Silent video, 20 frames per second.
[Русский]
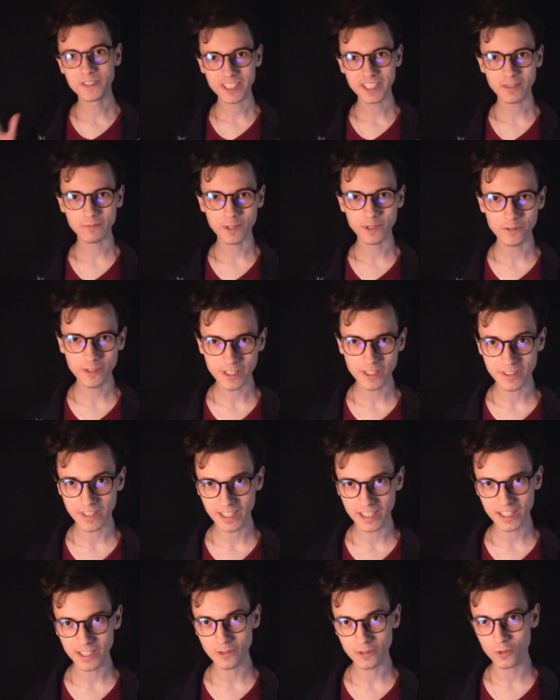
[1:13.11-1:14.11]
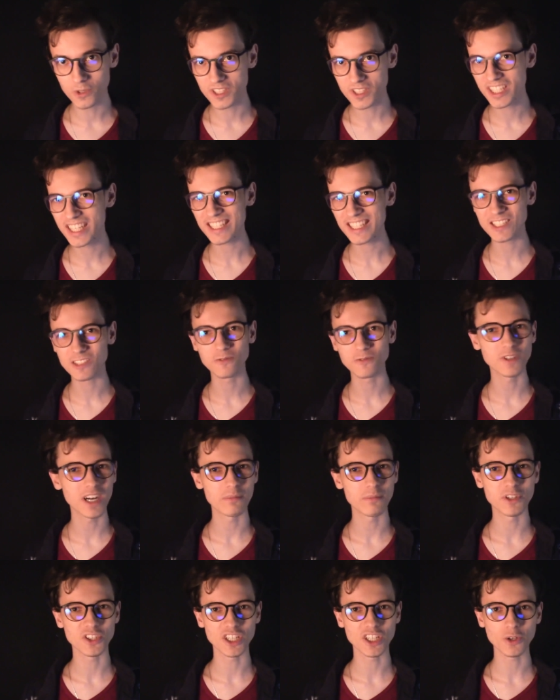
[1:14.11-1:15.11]
Всем привет, дорогие друзья, с
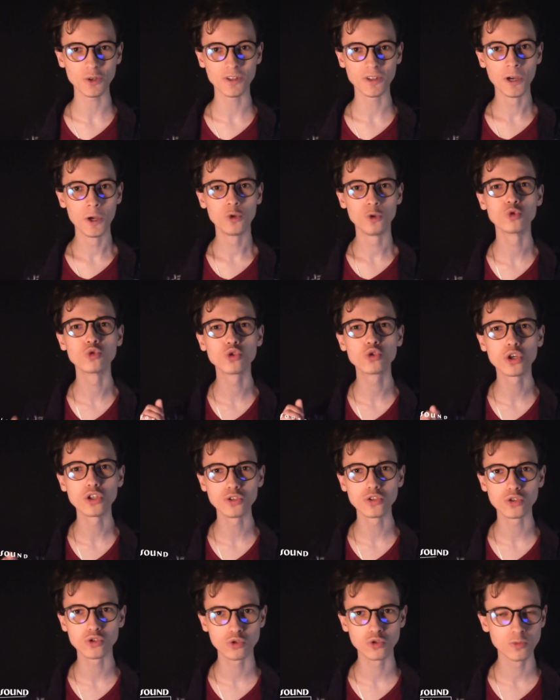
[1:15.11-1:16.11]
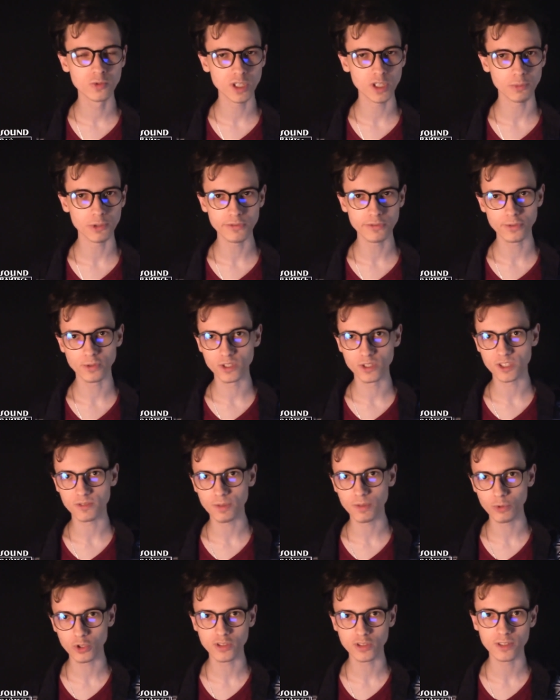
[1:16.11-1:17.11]
вами Шарон, и наконец-то у меня появилось
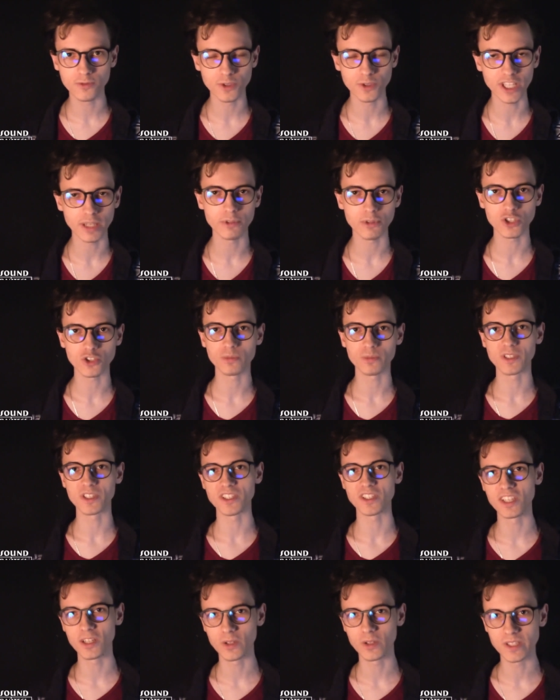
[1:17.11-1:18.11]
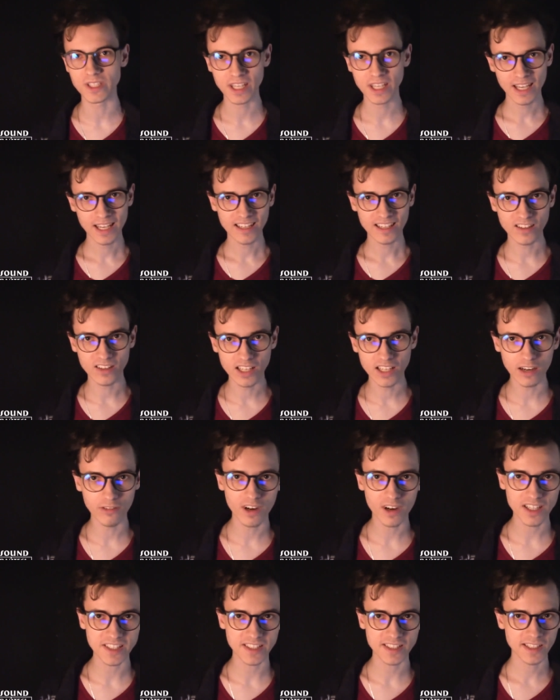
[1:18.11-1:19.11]
свободное время, чтобы сделать для
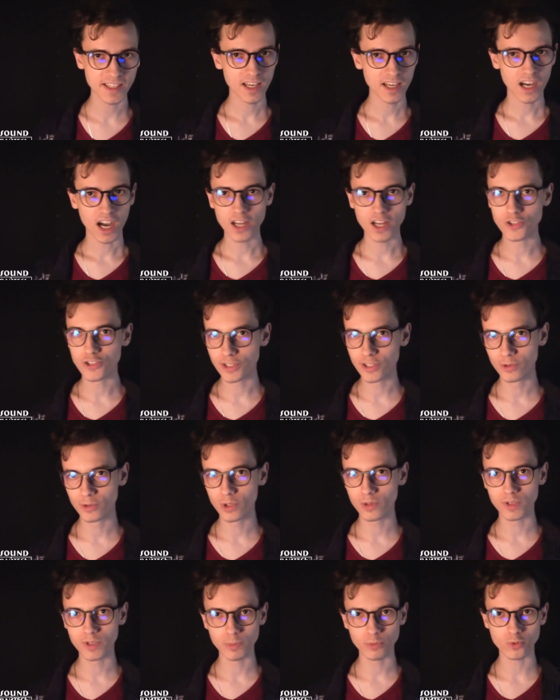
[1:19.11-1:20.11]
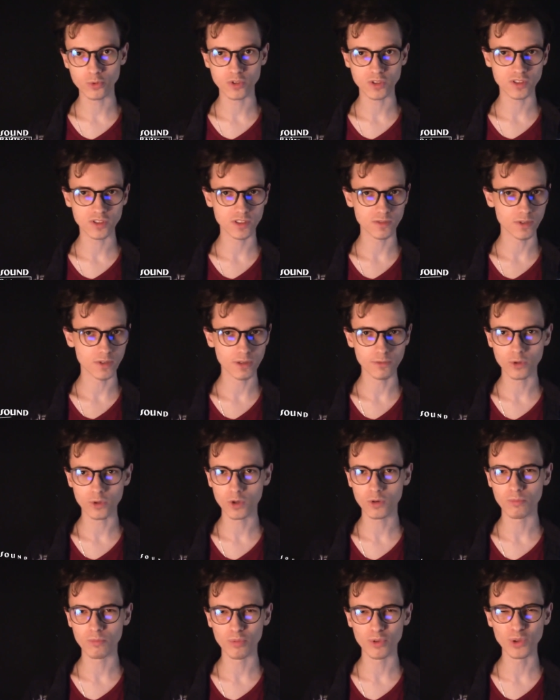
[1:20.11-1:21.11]
вас очередной выпуск
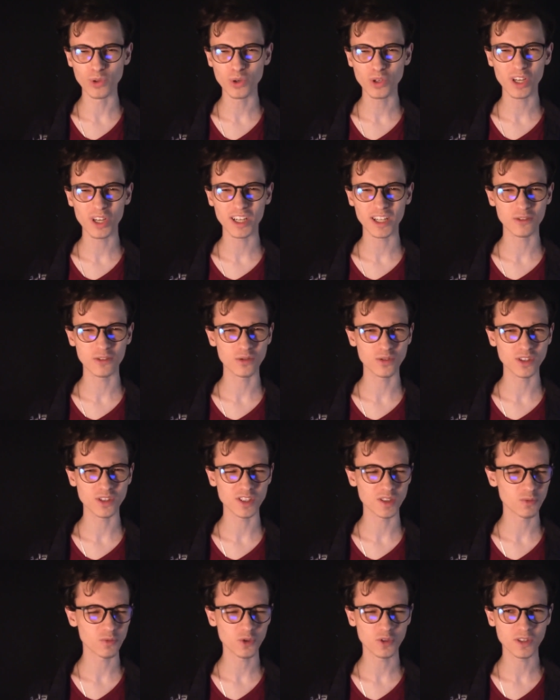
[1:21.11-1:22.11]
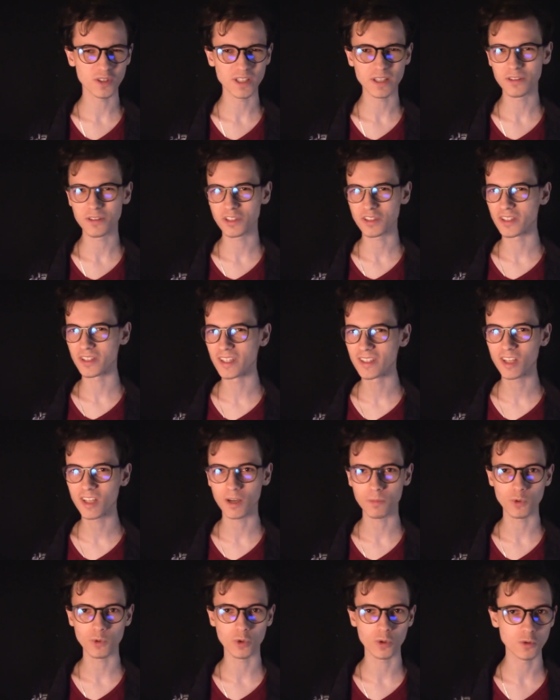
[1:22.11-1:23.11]
своего блога, который смотрит, наверное, не
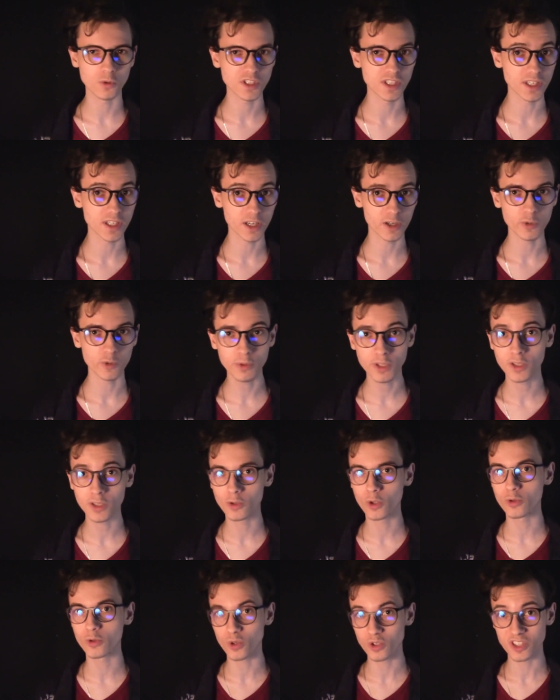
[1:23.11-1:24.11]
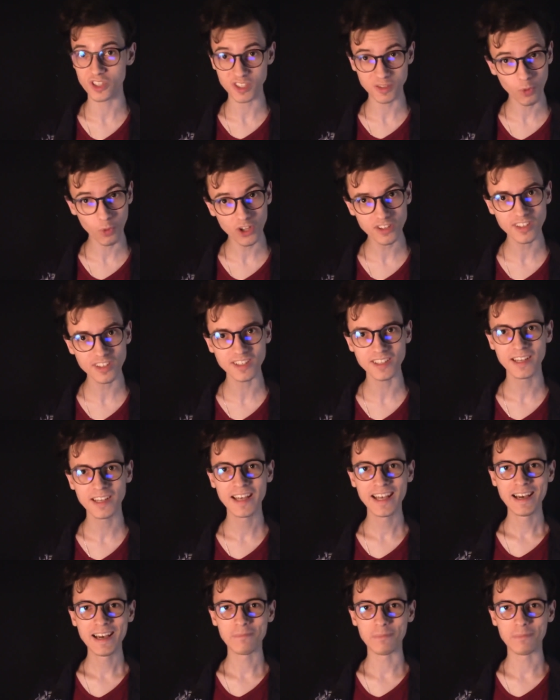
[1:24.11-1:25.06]
так много людей, как Люпина, но тоже смотрят,